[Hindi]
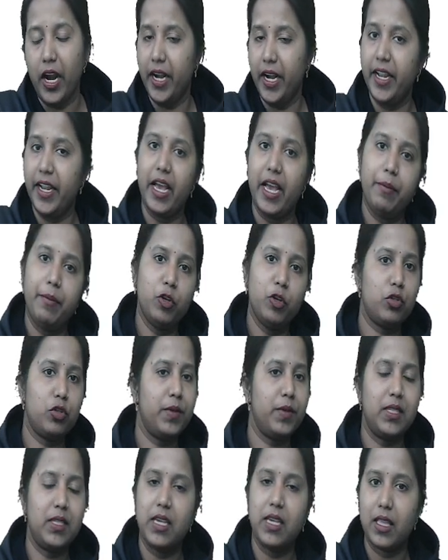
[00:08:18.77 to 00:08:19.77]
इंडिया भी
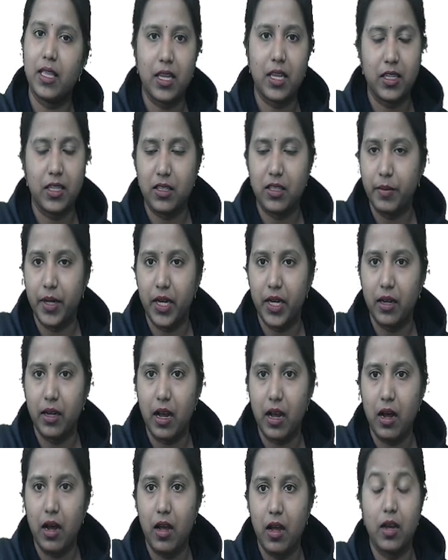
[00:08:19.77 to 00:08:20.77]
उसमें से एक तरह से मैंने
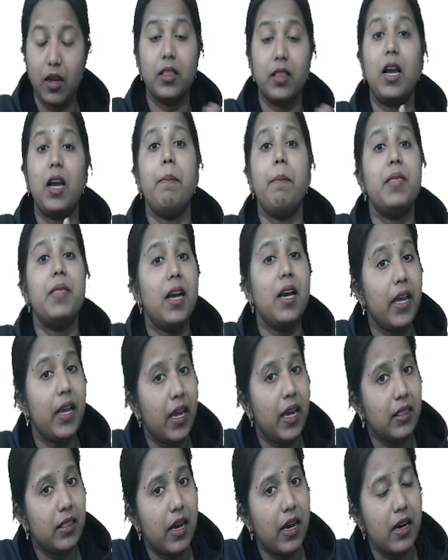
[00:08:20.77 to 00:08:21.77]
कहा कब तक
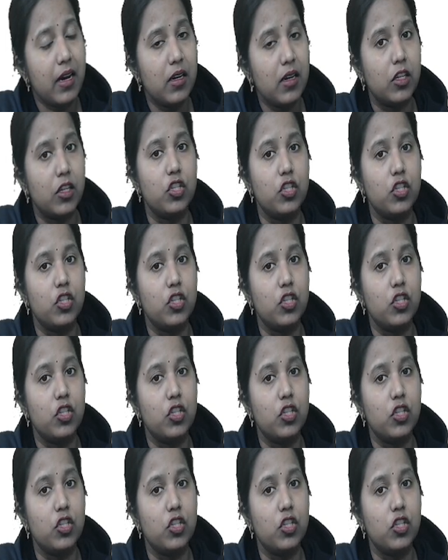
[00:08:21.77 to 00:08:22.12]
एक था